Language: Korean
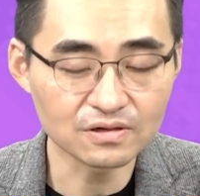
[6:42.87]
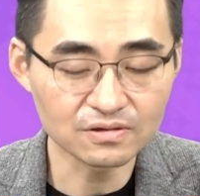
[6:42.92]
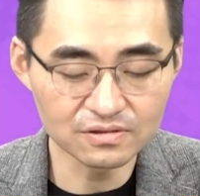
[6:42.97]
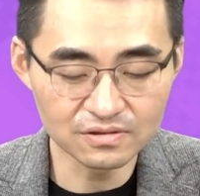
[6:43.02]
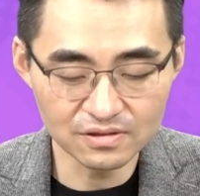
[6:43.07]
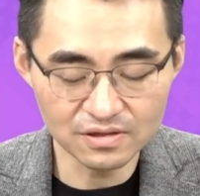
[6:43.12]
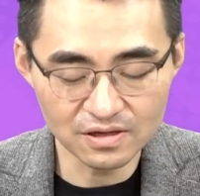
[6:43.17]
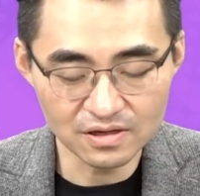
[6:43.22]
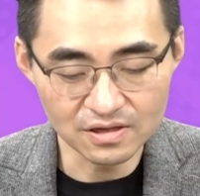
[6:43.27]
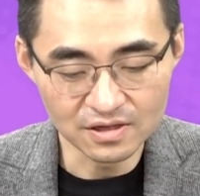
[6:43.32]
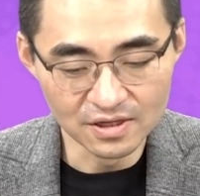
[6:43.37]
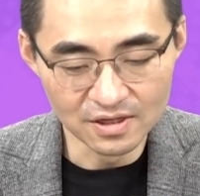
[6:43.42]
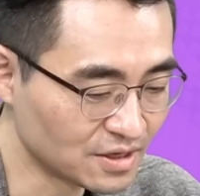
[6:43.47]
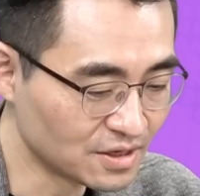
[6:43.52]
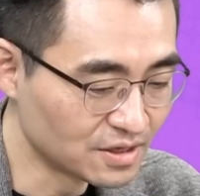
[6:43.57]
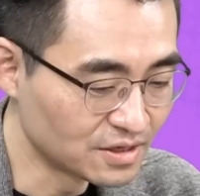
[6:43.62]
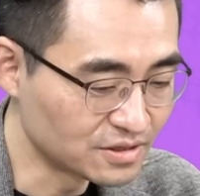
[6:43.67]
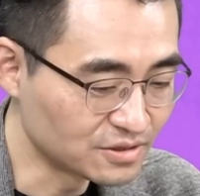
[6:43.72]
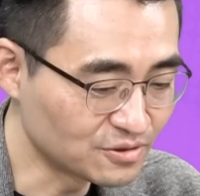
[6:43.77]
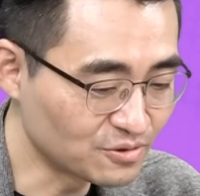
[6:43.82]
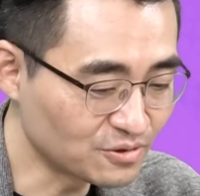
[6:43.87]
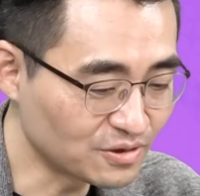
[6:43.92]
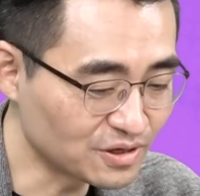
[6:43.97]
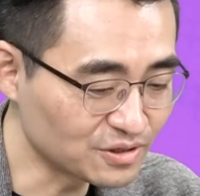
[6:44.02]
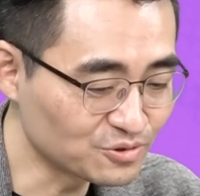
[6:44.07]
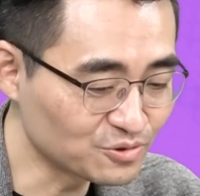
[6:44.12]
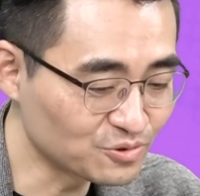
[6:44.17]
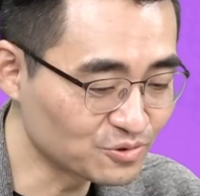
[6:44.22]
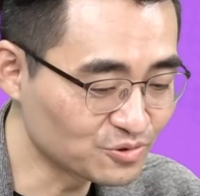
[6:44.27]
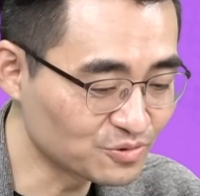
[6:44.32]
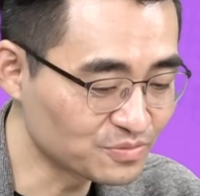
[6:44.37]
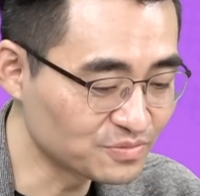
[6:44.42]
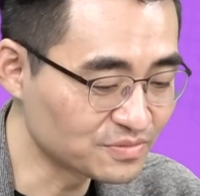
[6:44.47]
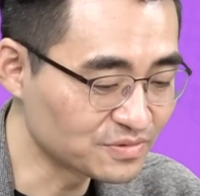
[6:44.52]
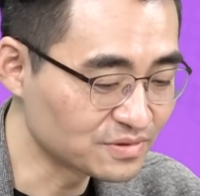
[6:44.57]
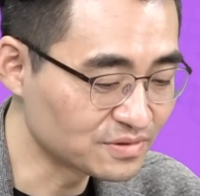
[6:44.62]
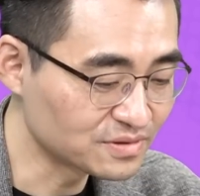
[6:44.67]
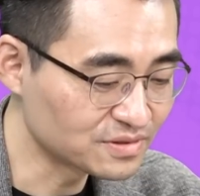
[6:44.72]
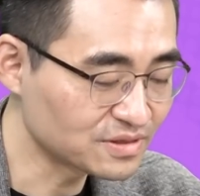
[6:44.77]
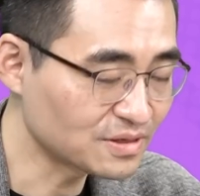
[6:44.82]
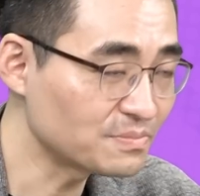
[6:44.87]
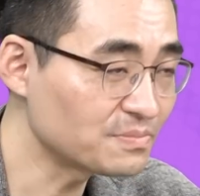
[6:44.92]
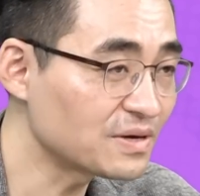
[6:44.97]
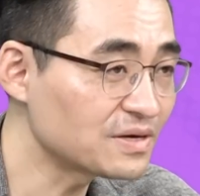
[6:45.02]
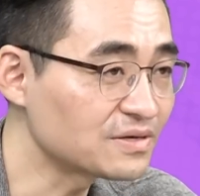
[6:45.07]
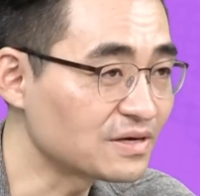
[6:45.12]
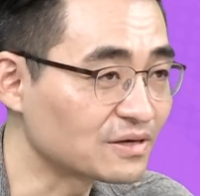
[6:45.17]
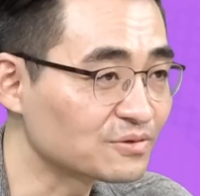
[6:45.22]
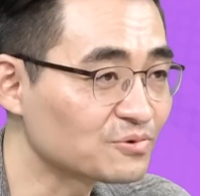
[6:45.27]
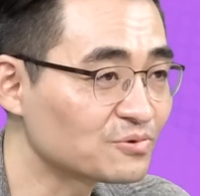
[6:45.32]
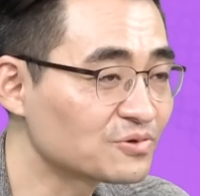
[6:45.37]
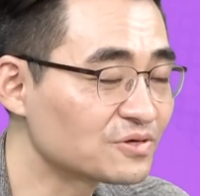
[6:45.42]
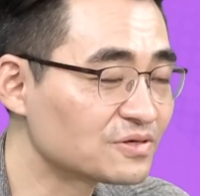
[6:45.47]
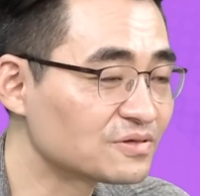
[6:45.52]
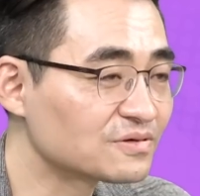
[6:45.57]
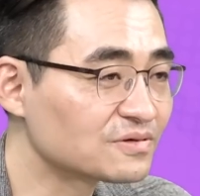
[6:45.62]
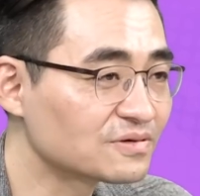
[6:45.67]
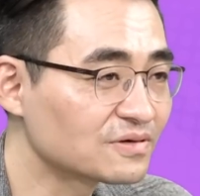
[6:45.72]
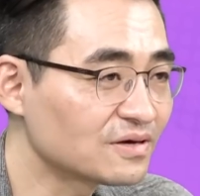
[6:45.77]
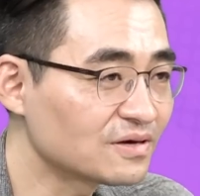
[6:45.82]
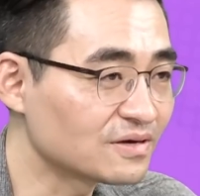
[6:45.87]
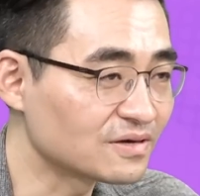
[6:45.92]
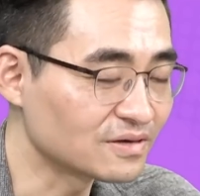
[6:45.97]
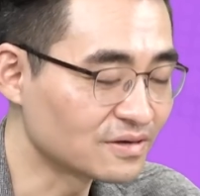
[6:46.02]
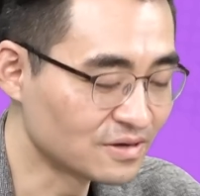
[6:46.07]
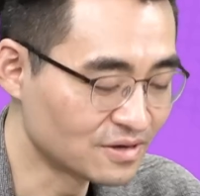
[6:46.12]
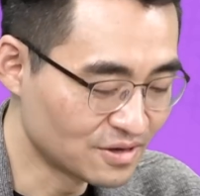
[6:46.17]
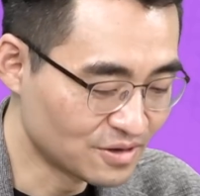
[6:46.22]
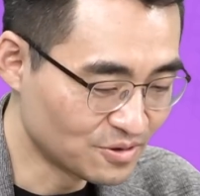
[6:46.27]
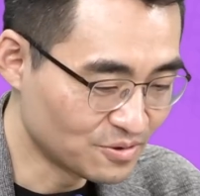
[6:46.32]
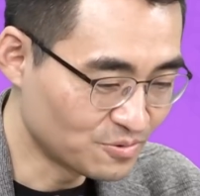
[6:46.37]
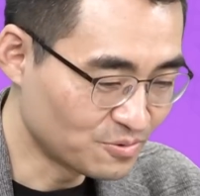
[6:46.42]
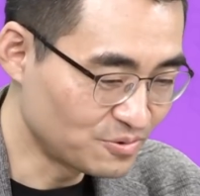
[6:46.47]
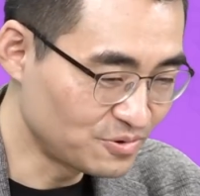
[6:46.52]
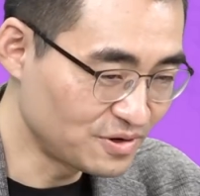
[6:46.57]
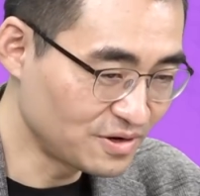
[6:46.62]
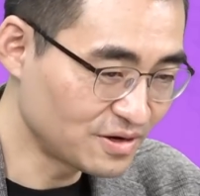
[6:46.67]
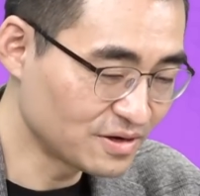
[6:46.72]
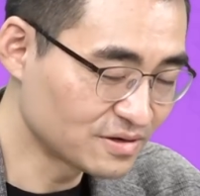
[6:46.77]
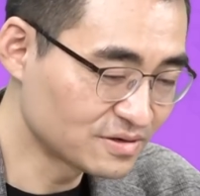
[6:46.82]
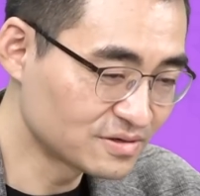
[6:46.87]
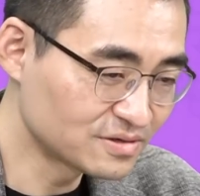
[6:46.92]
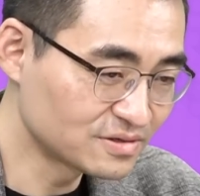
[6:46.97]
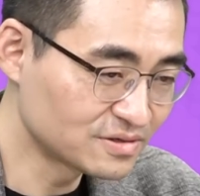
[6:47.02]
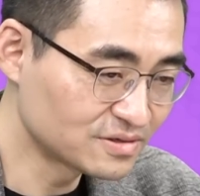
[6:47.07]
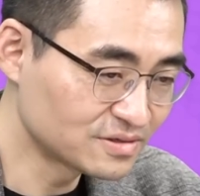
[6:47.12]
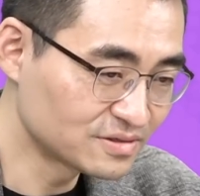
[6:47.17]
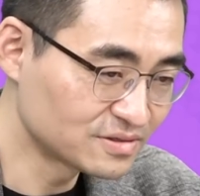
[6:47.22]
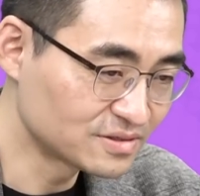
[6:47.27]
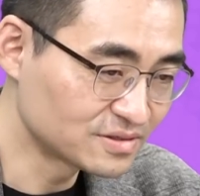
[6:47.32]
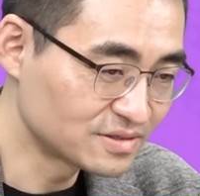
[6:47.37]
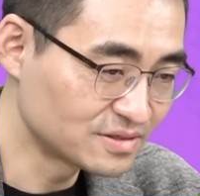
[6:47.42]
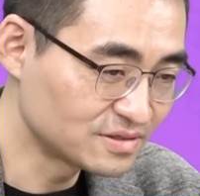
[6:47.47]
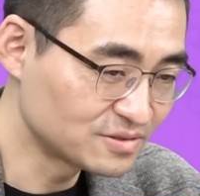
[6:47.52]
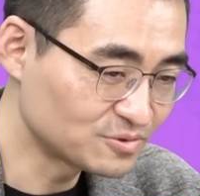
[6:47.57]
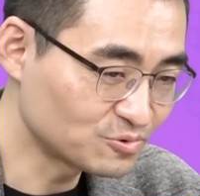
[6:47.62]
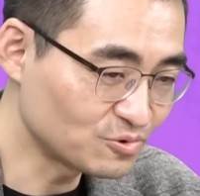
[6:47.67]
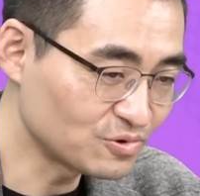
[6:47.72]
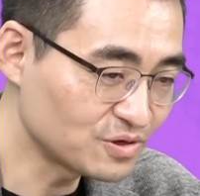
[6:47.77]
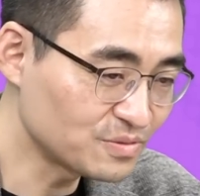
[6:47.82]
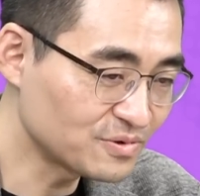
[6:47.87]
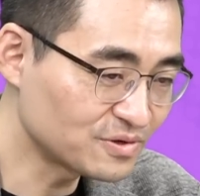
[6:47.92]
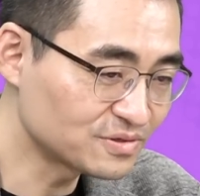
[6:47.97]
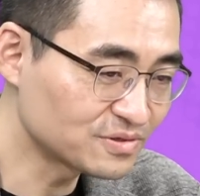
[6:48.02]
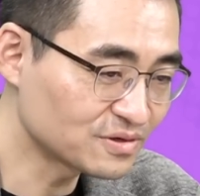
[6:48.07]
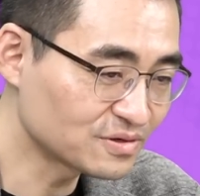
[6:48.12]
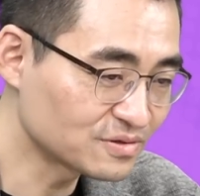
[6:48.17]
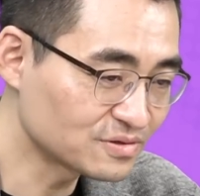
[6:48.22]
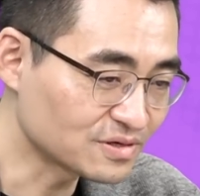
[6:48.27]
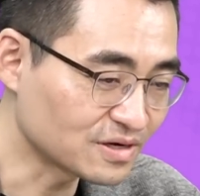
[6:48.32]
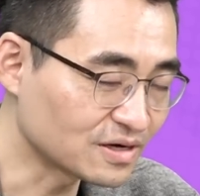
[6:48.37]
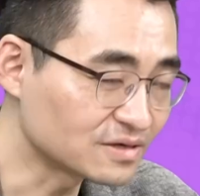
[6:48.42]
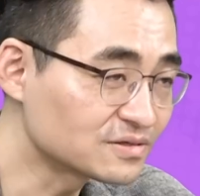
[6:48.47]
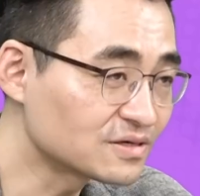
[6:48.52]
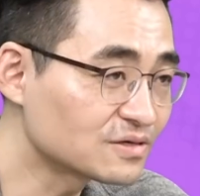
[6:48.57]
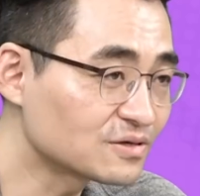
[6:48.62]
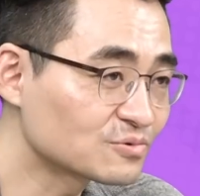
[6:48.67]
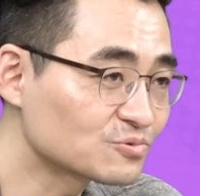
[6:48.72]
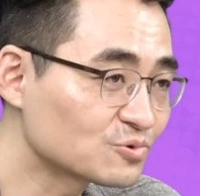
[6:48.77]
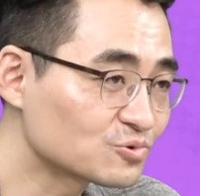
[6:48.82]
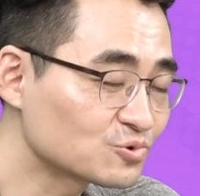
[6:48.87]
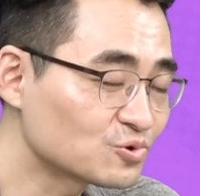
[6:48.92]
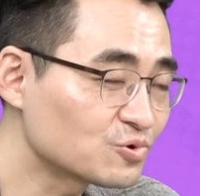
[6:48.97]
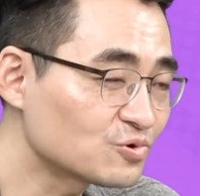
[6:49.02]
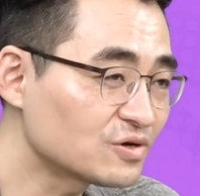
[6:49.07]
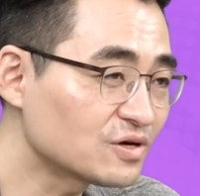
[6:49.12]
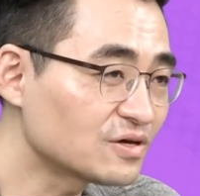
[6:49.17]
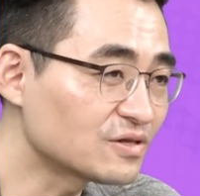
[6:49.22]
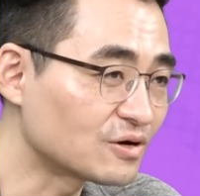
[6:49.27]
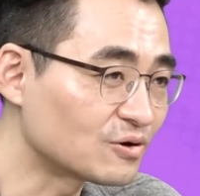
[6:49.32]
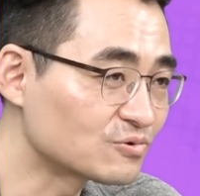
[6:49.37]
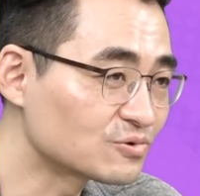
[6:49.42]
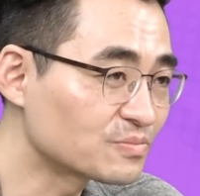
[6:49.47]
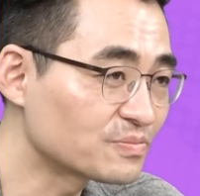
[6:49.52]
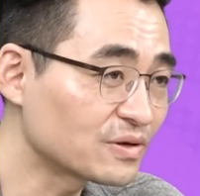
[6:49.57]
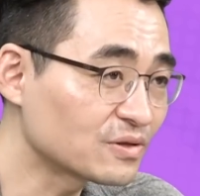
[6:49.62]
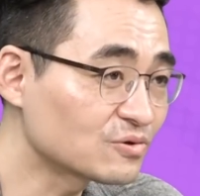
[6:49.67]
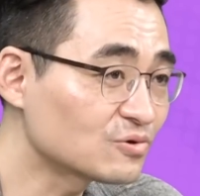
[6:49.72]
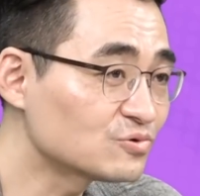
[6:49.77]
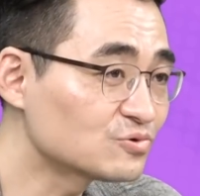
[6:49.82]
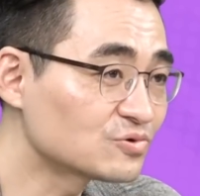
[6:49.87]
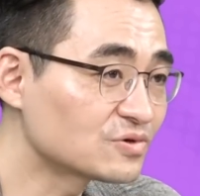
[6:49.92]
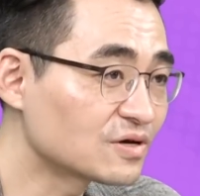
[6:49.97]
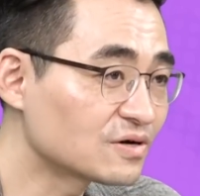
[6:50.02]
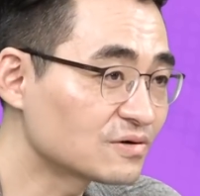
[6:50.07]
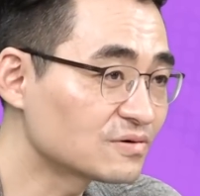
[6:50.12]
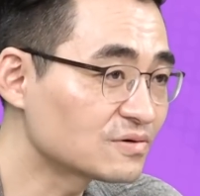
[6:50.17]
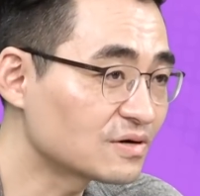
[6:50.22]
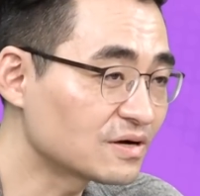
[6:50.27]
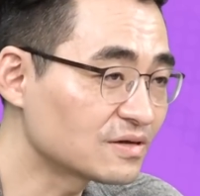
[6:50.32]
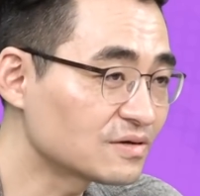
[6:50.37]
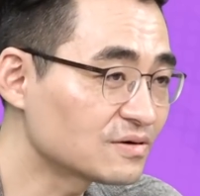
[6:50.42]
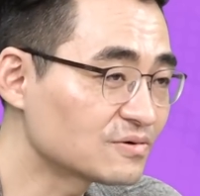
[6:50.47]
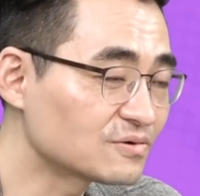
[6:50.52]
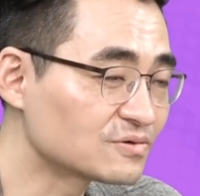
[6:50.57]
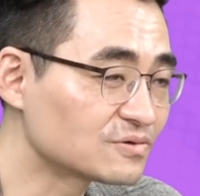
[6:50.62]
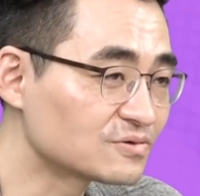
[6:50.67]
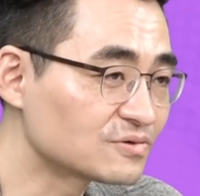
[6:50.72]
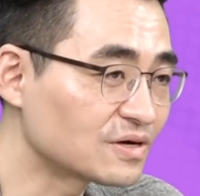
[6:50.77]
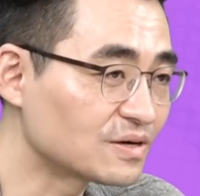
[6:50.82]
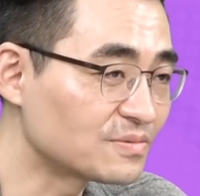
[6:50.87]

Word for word: 근데 이거 가지고 좀 찬반 양론이 있는 게 원래 그이 쏠림 현상은 강세장도 초기에 나오는 패턴 중에 하나거든요.